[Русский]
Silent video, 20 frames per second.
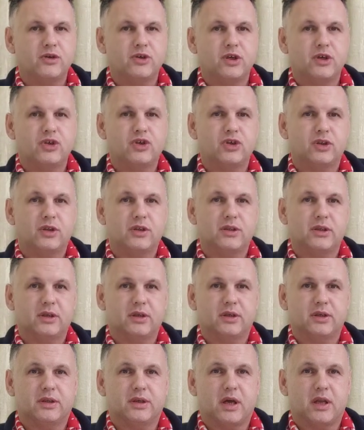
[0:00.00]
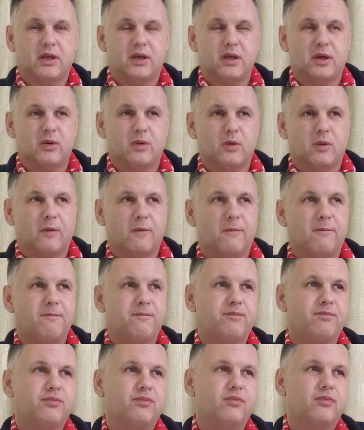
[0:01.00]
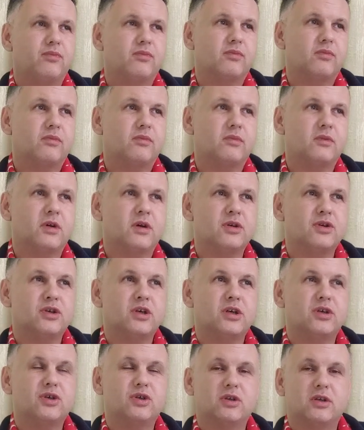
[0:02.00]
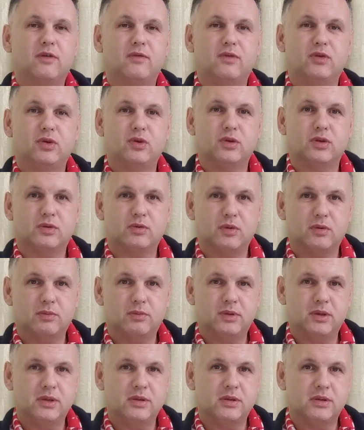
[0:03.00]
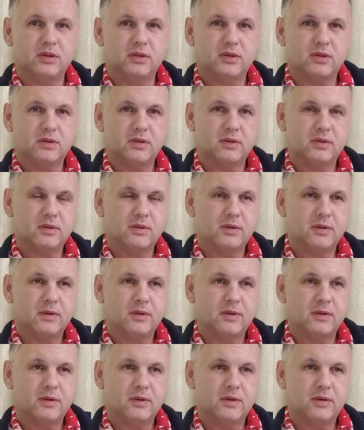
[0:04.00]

Женщина делает карьеру, женщина ведет свой бизнес.